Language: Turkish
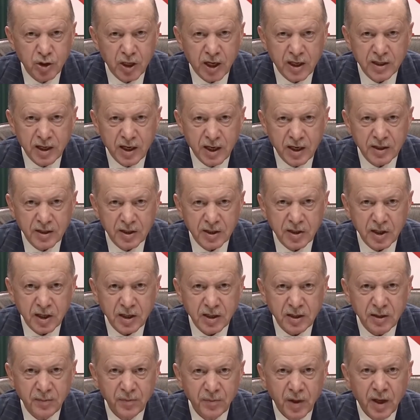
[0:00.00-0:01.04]
mücadele
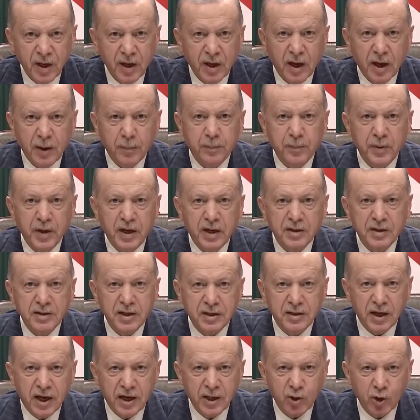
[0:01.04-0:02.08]
edecek, hep
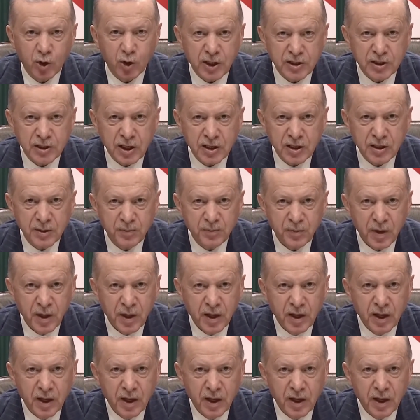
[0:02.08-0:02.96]
birlikte ter dökecek,